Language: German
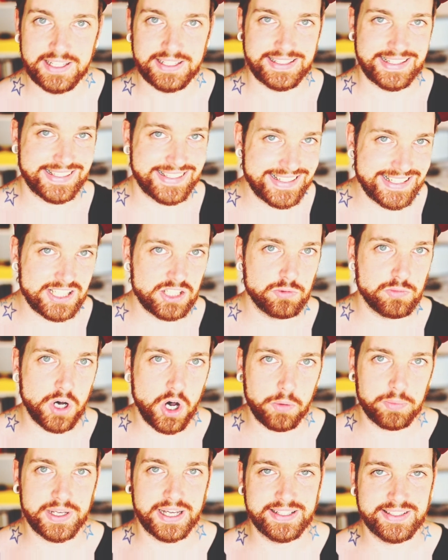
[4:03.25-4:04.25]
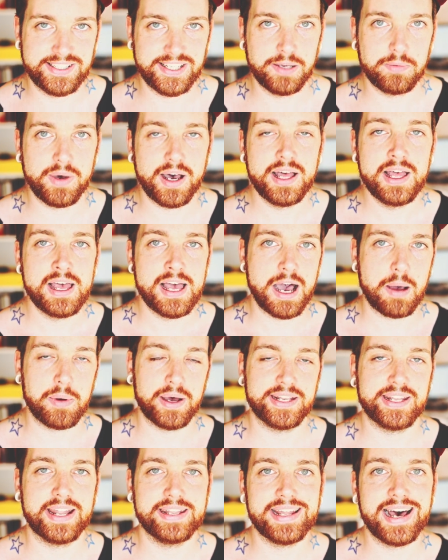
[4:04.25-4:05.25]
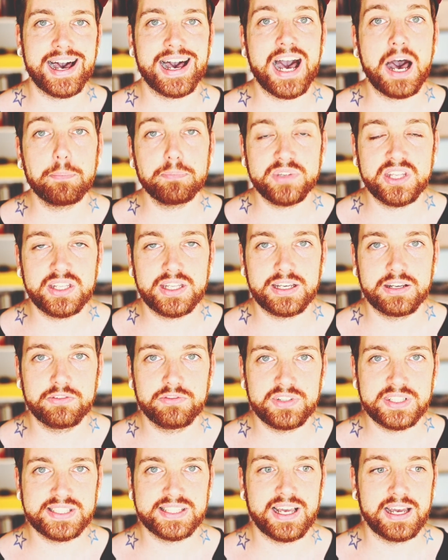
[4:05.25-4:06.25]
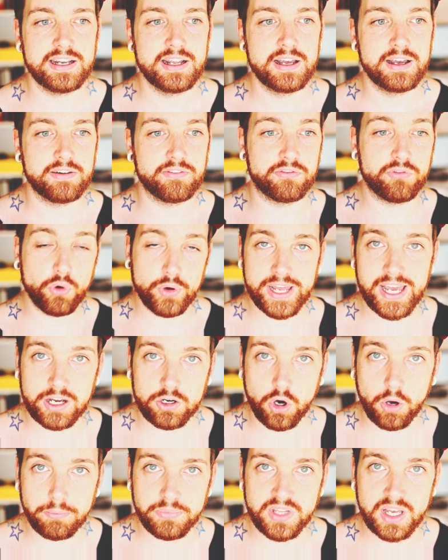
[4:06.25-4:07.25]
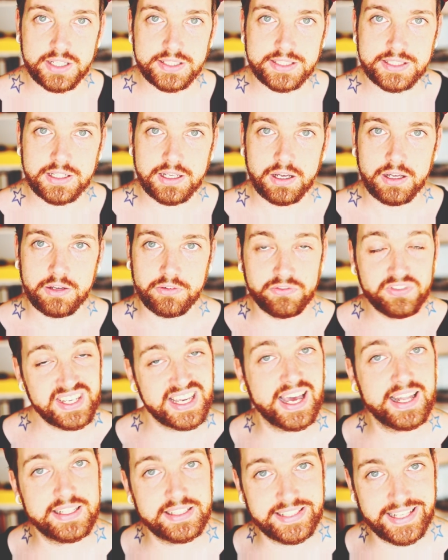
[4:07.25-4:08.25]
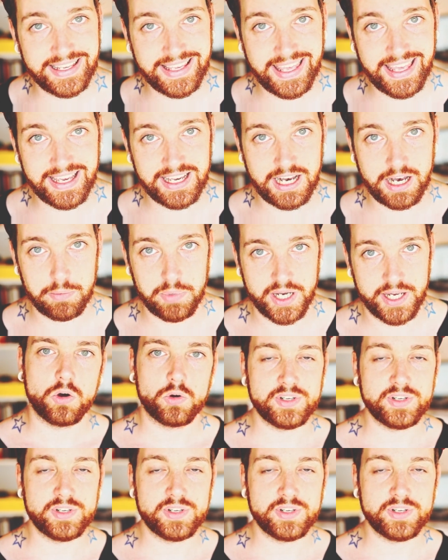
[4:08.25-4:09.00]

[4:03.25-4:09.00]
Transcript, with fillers: Das ist überhaupt kein Thema, aber danach habt ihr die Gewissheit, woher kommt das wie kann ich dagegen arbeiten?